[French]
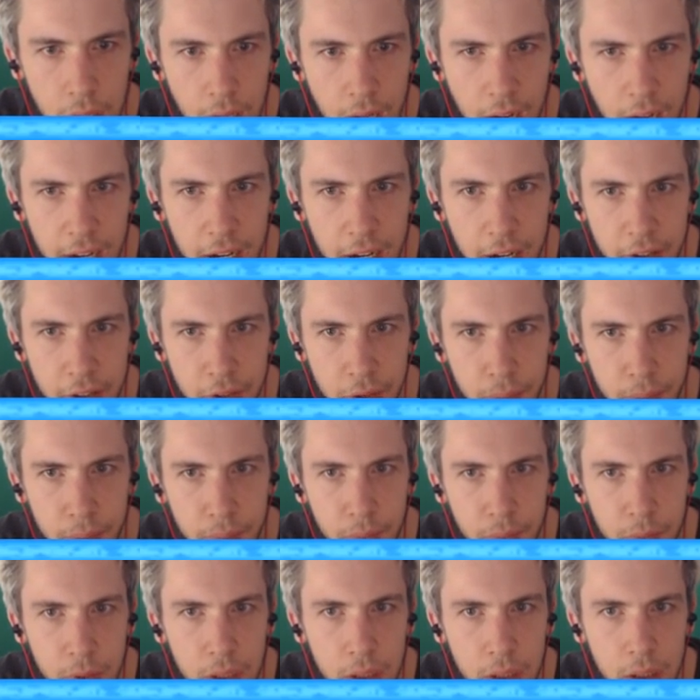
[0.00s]
Allez, let's go.
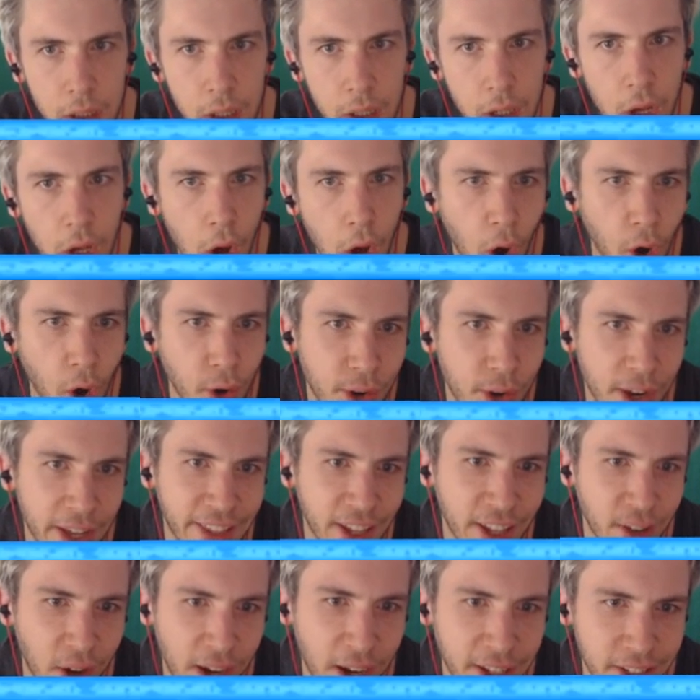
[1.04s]
On
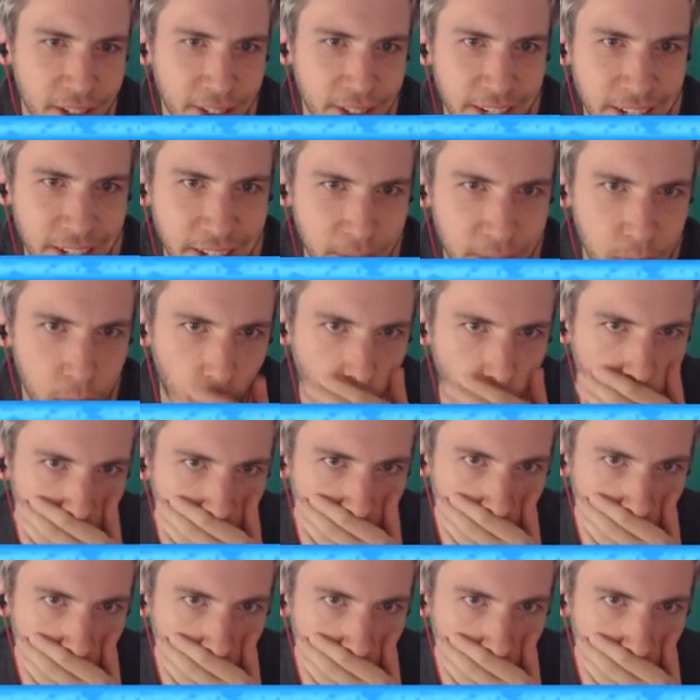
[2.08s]
collecte à droite, ça c'est bon.